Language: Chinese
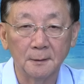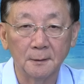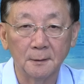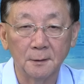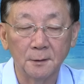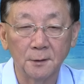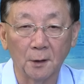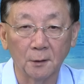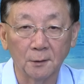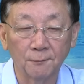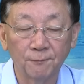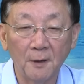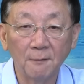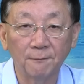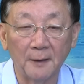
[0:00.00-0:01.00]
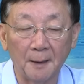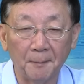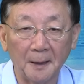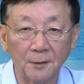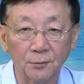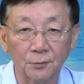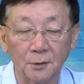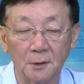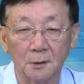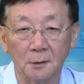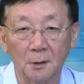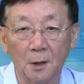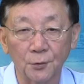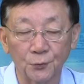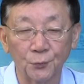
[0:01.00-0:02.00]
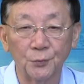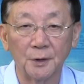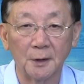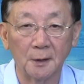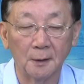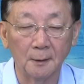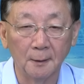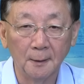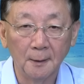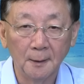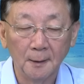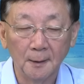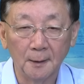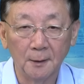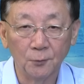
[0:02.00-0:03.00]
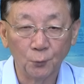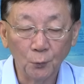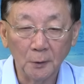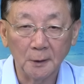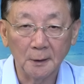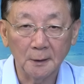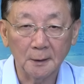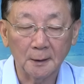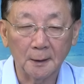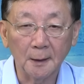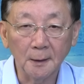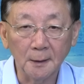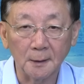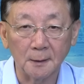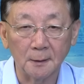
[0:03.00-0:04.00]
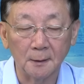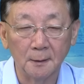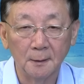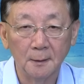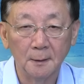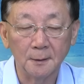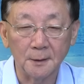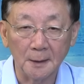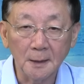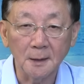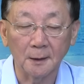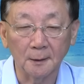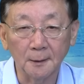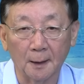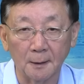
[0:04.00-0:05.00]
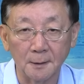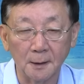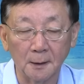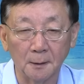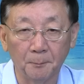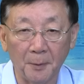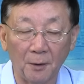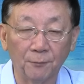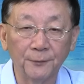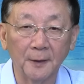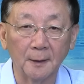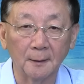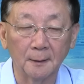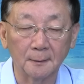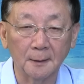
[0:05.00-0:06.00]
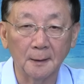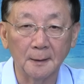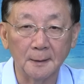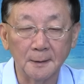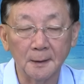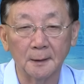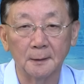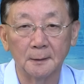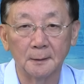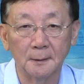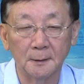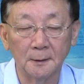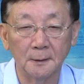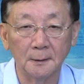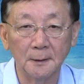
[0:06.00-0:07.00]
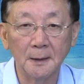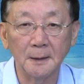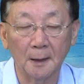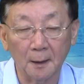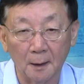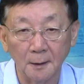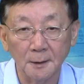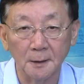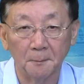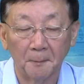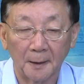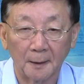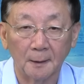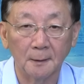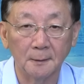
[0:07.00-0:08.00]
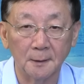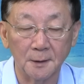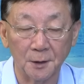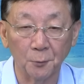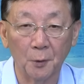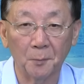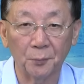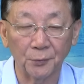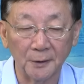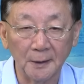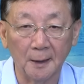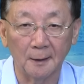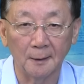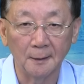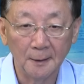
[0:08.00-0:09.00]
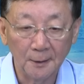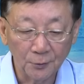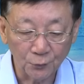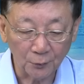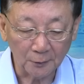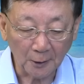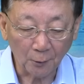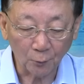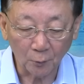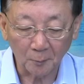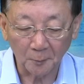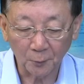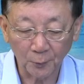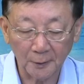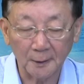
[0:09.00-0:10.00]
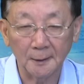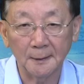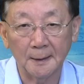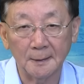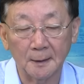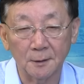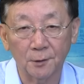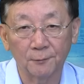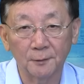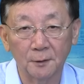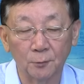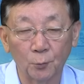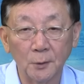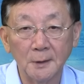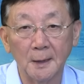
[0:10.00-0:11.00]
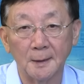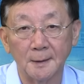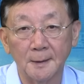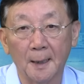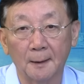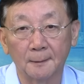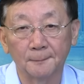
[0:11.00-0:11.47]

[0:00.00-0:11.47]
小的方法吧，就是告诉你如何可以节省一点这个保费。当然这个是因人而异，每个人的情况不一样，所以待会儿我们会跟大家稍微的推荐一下。